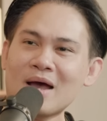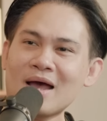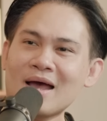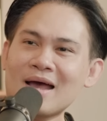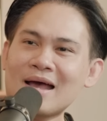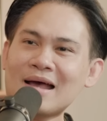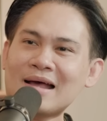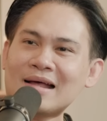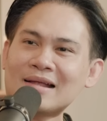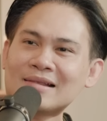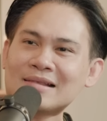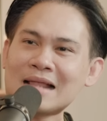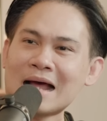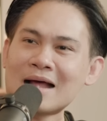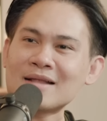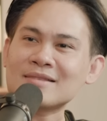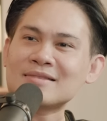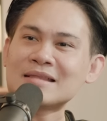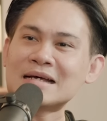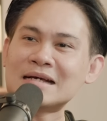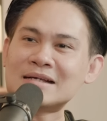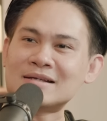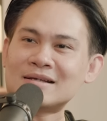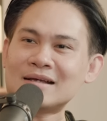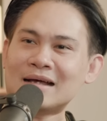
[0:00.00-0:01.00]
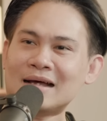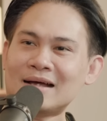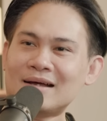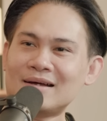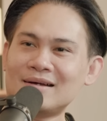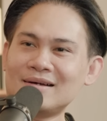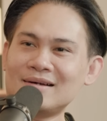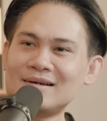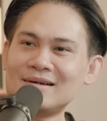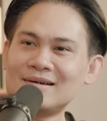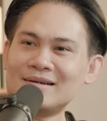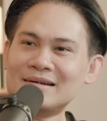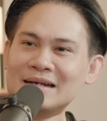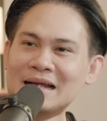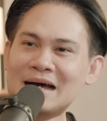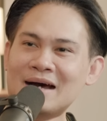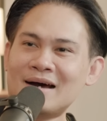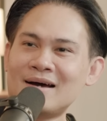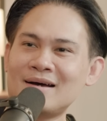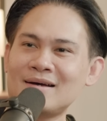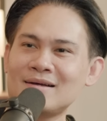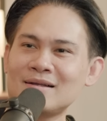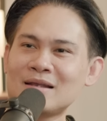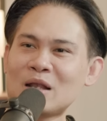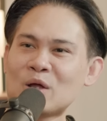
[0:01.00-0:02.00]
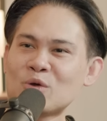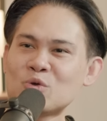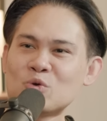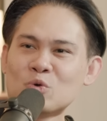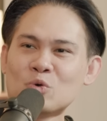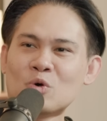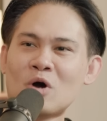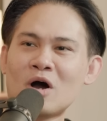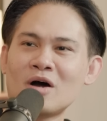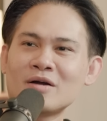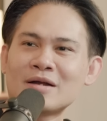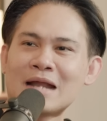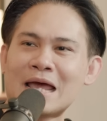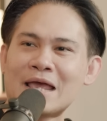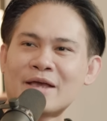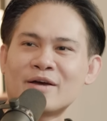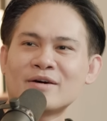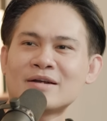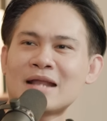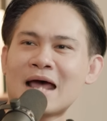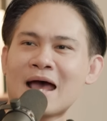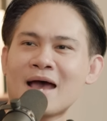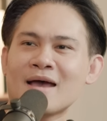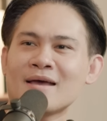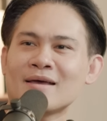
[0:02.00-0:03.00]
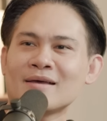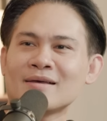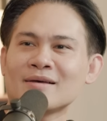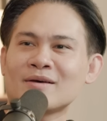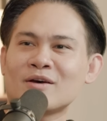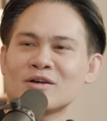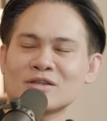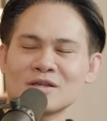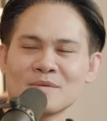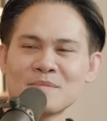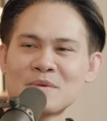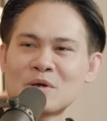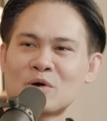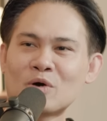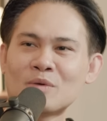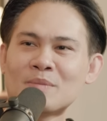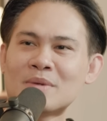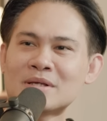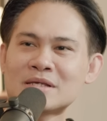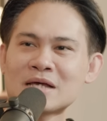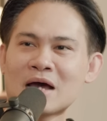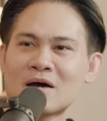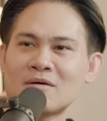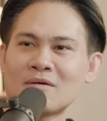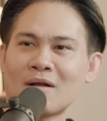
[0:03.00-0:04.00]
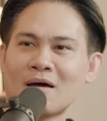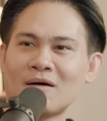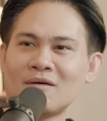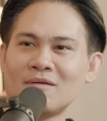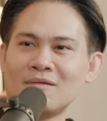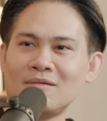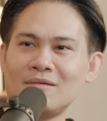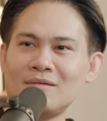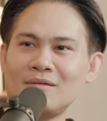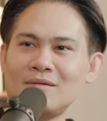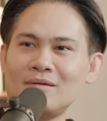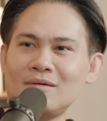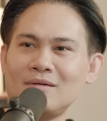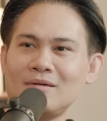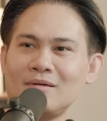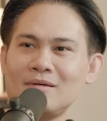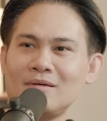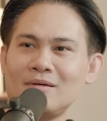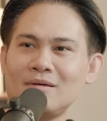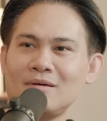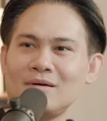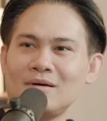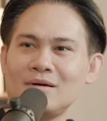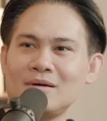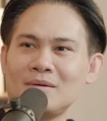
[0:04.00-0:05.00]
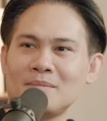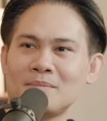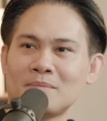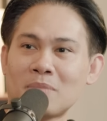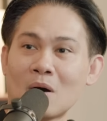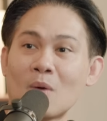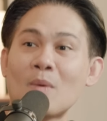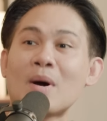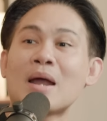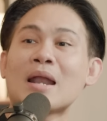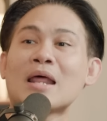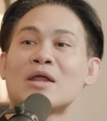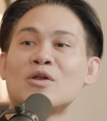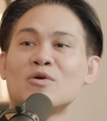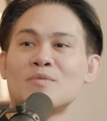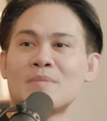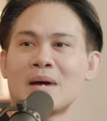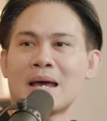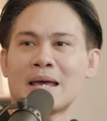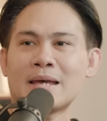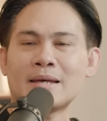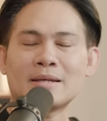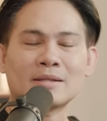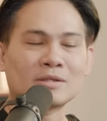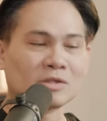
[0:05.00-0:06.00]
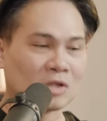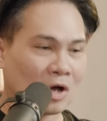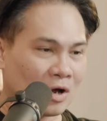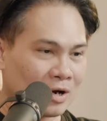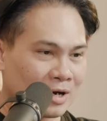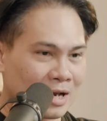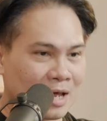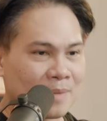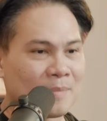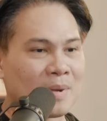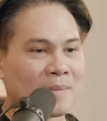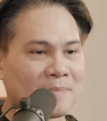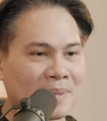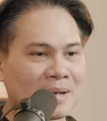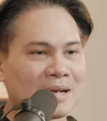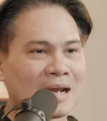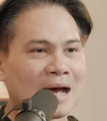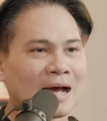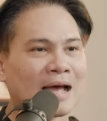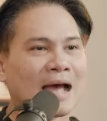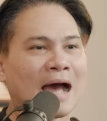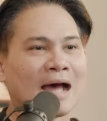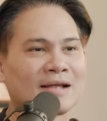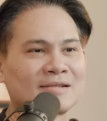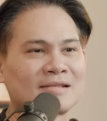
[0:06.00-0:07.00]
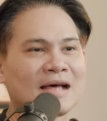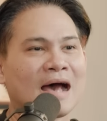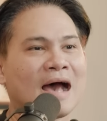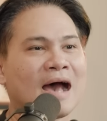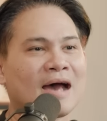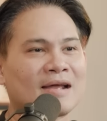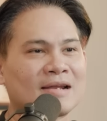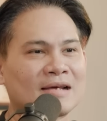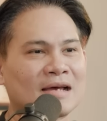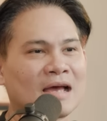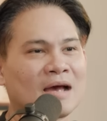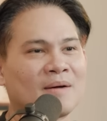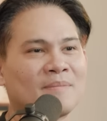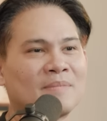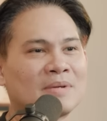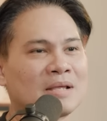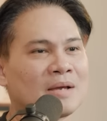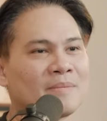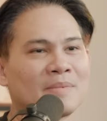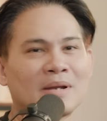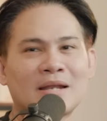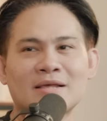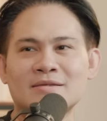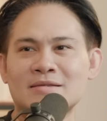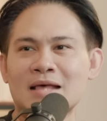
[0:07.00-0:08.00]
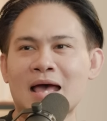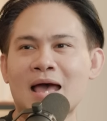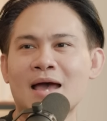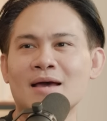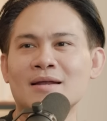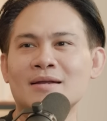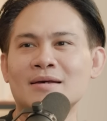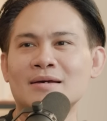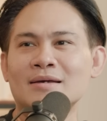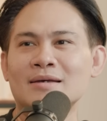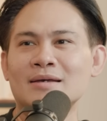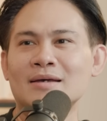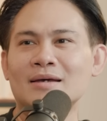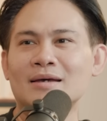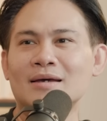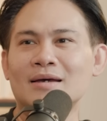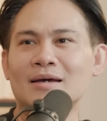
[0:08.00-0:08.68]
ว่าทั้งตึกอะเนอะเราอยู่ห้องไหนก็ได้ก็จะมีคนมาเช่าเราเพราะว่าอะไรรู้ไหมตอนนี้มันเป็นอากาศธาตุนะครับมันยังไม่ได้สร้างเลย